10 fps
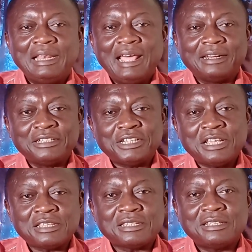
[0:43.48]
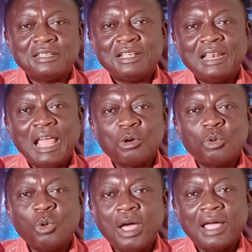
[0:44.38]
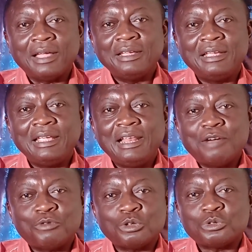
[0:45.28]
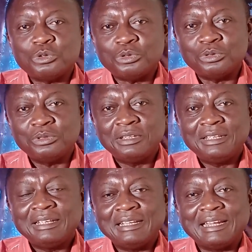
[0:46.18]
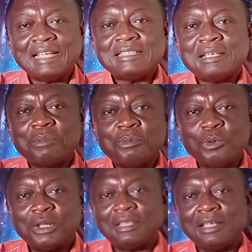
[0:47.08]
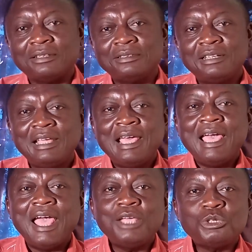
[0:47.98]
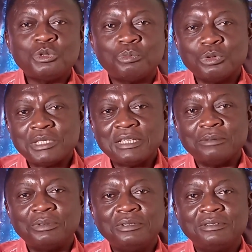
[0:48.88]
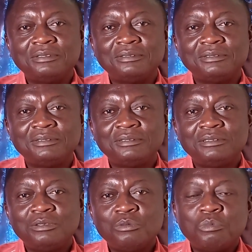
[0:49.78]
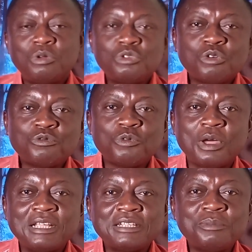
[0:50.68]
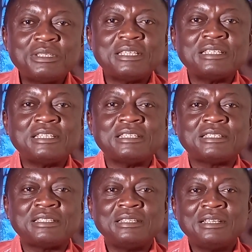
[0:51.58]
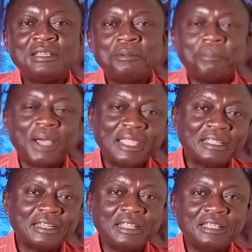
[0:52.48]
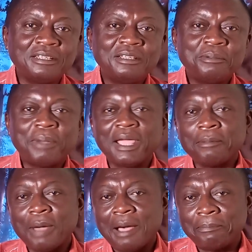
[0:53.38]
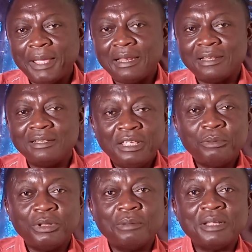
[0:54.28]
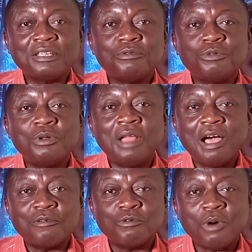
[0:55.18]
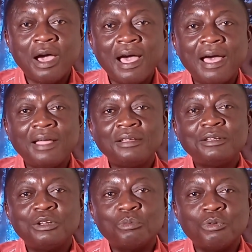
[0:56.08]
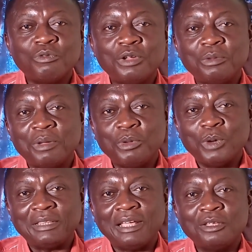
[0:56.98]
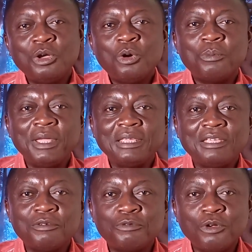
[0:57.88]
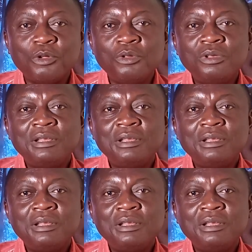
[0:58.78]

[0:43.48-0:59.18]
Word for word: La richesse, la gloire et la fortune grâce à Mami Watan. Est-ce possible Plusieurs fois, les gens me saisissent par écrit, par appel. Ils me demandent qu'ils veulent avoir le pouvoir de Mami Watan ou bien qu'ils veulent